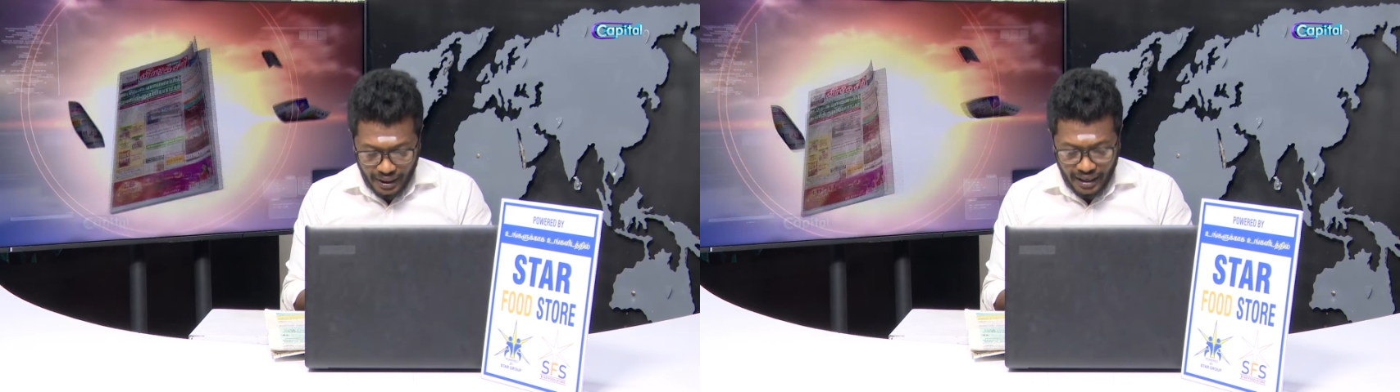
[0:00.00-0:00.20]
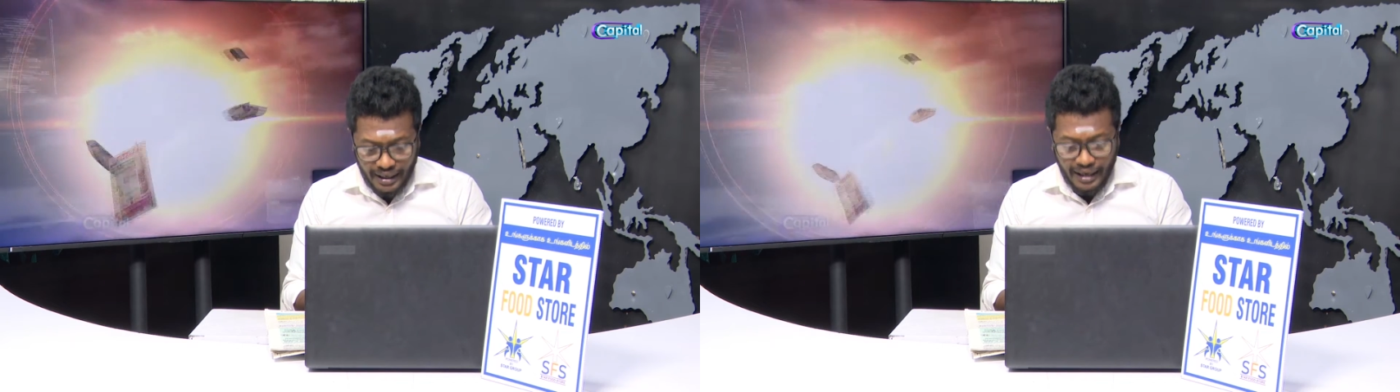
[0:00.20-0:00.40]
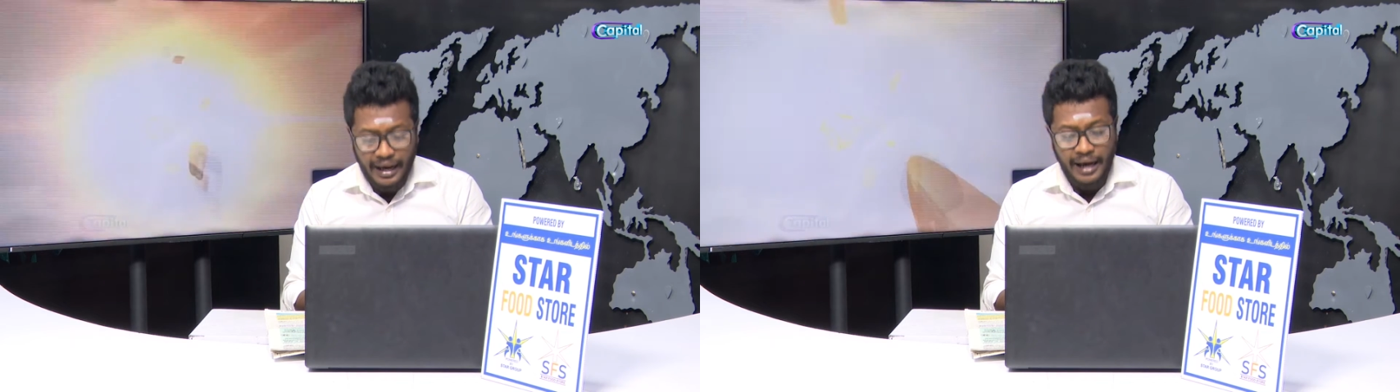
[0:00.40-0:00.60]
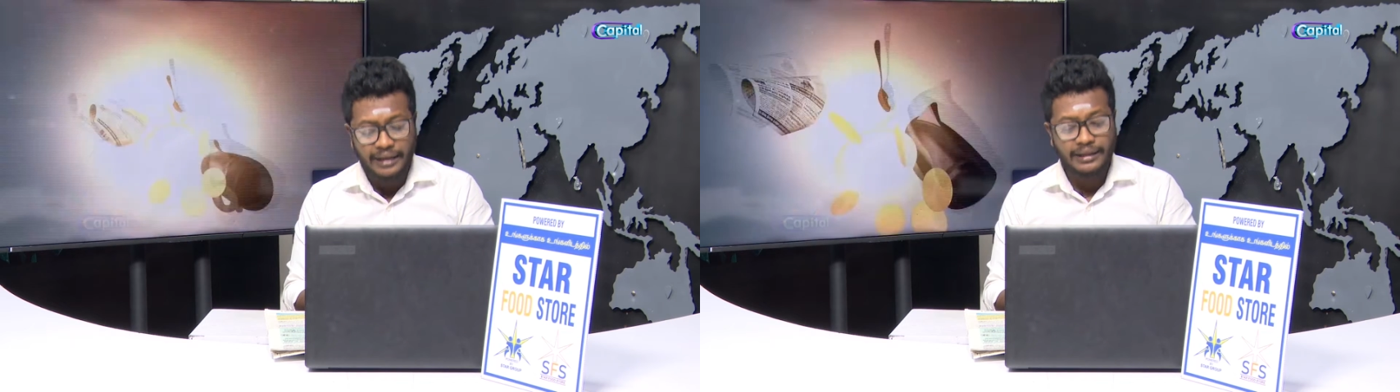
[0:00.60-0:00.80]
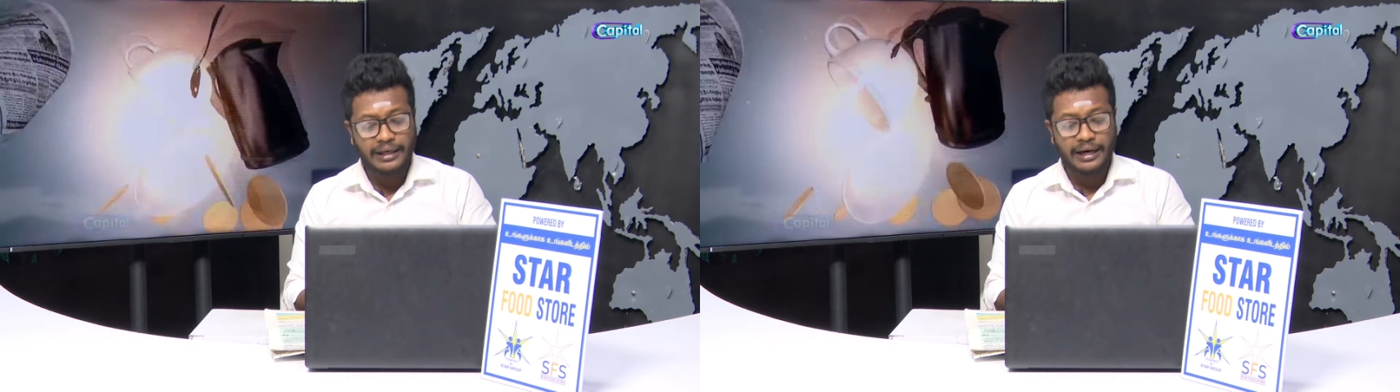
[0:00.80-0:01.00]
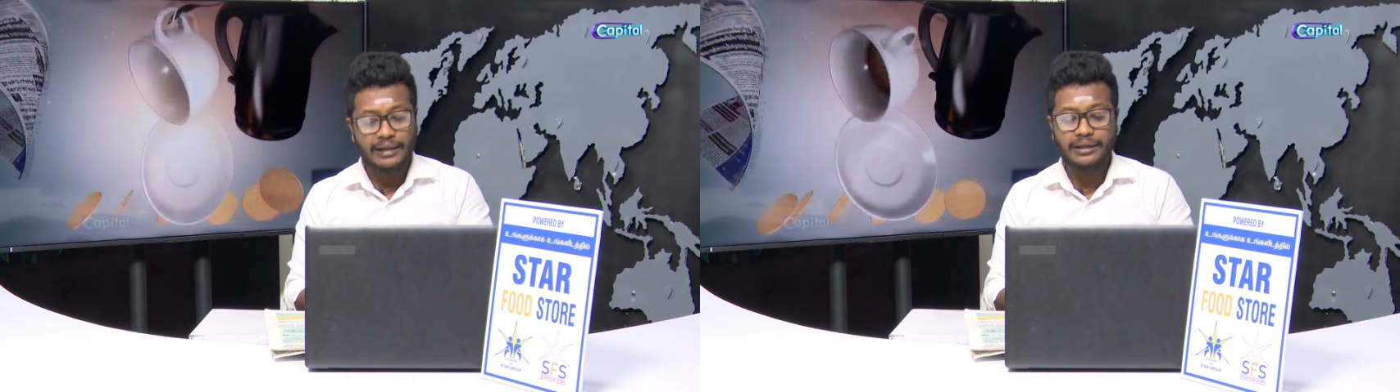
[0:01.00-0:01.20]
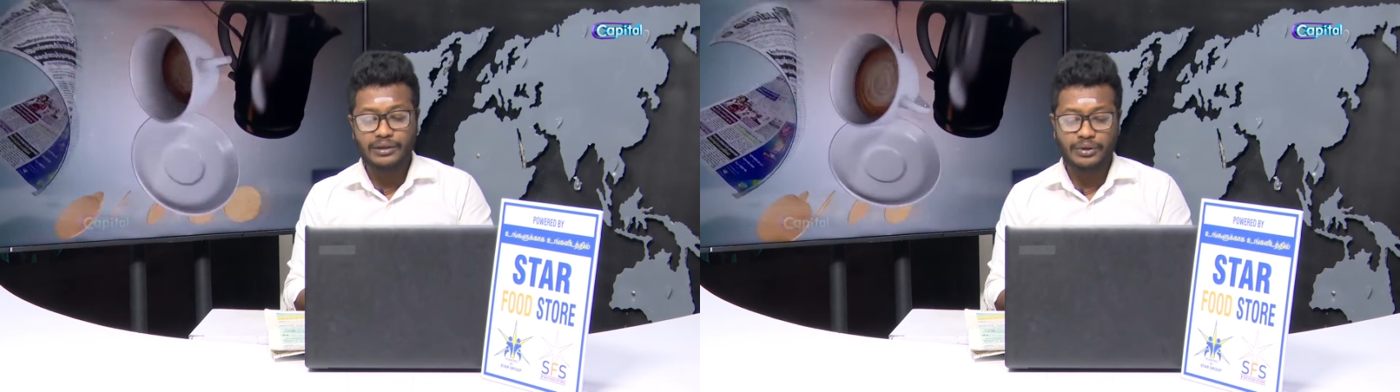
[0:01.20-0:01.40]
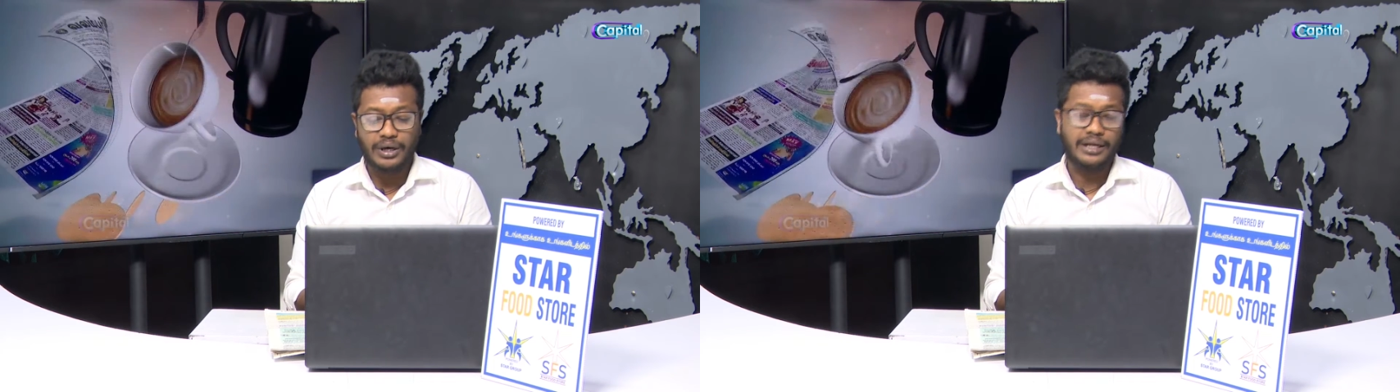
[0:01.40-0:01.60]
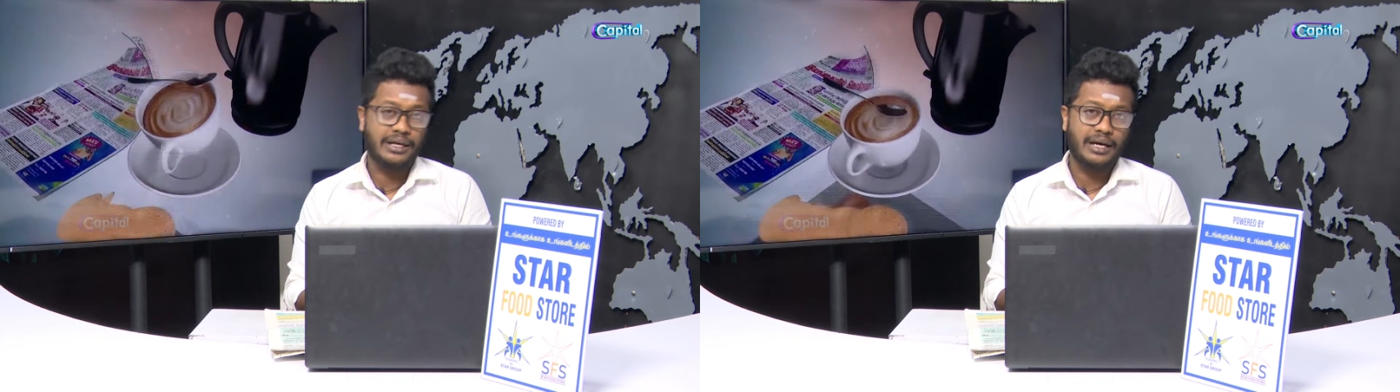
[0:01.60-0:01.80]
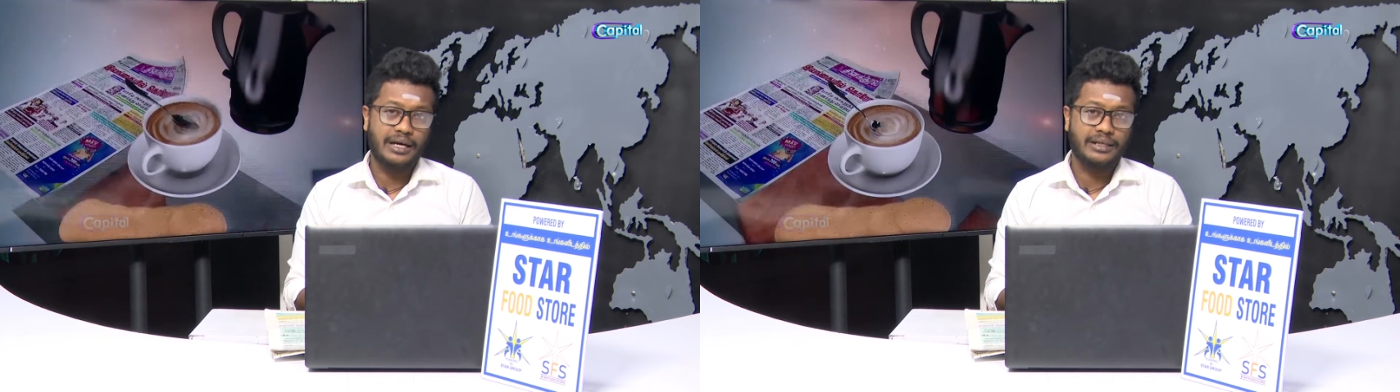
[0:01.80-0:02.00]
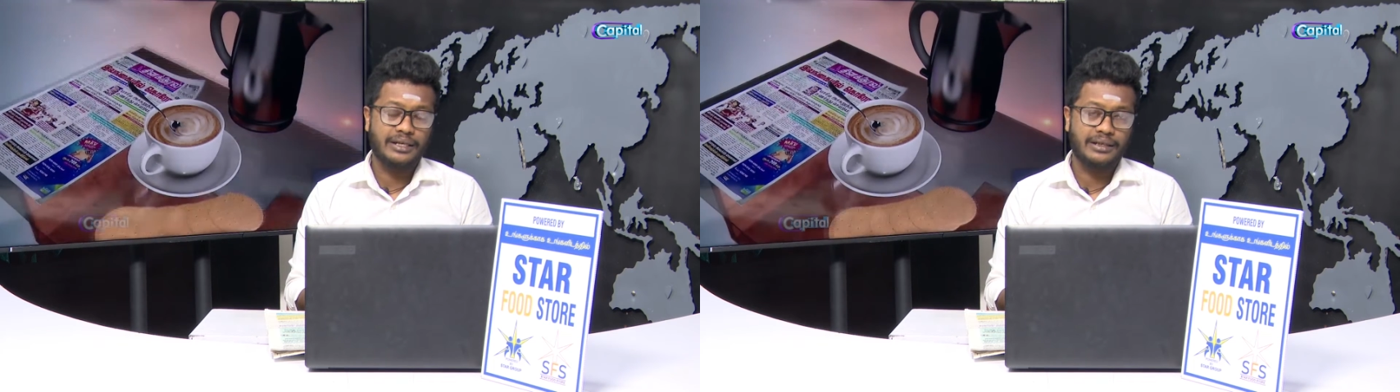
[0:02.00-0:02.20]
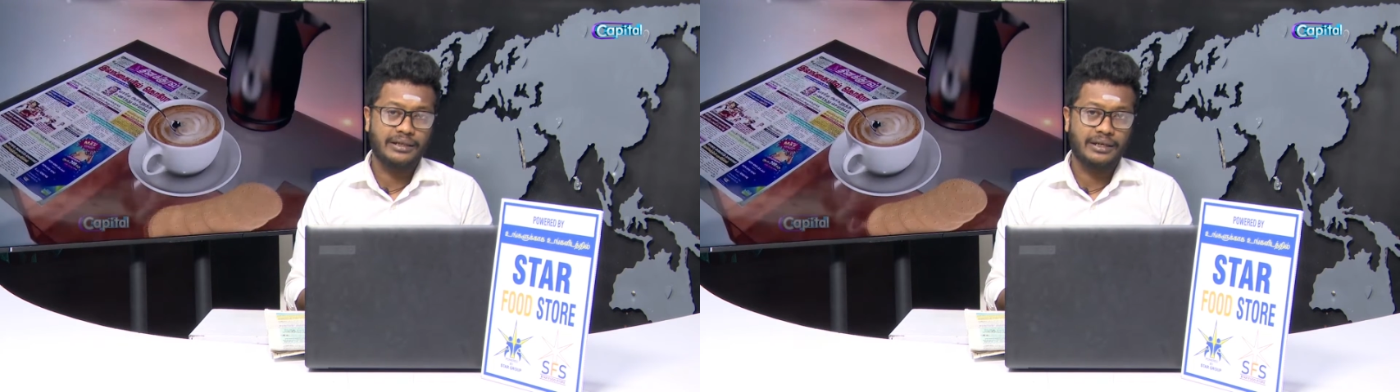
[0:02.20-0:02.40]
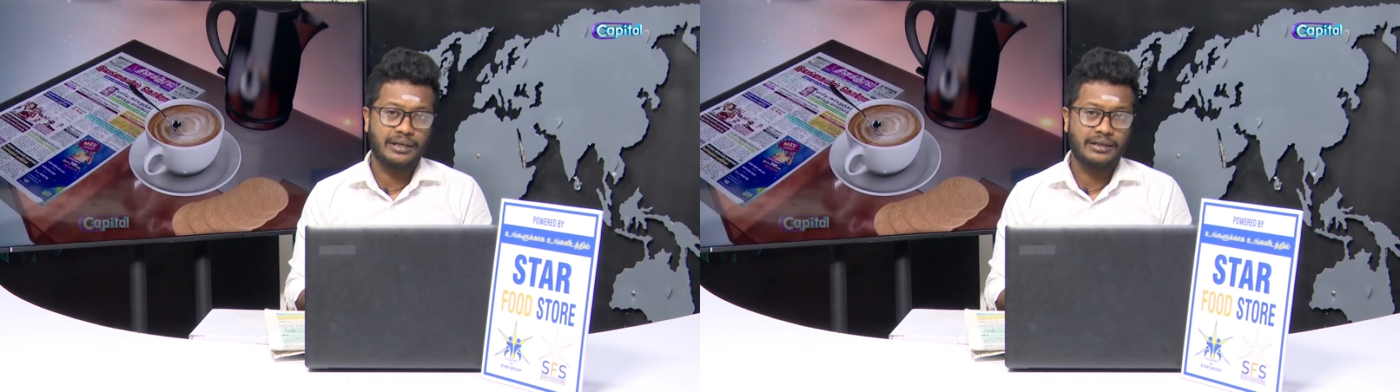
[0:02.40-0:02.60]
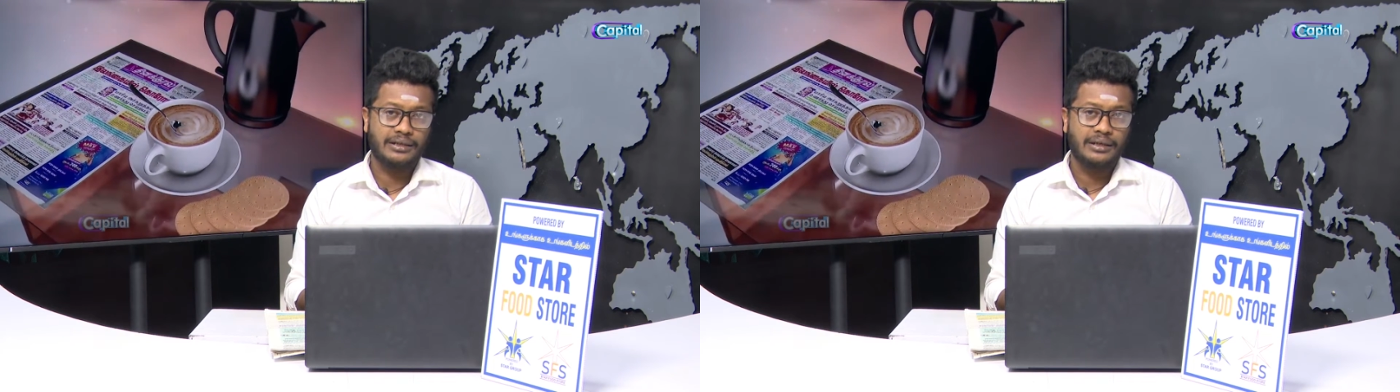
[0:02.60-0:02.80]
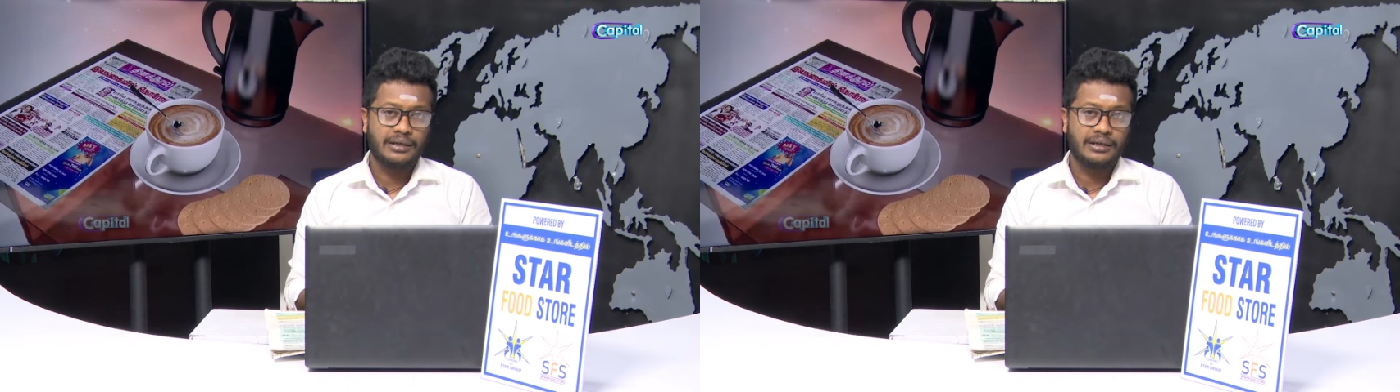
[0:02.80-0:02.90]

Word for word: இரண்டாயிரத்தை கடந்த தொற்றாளர்களாக அதிகரித்திருக்கிறது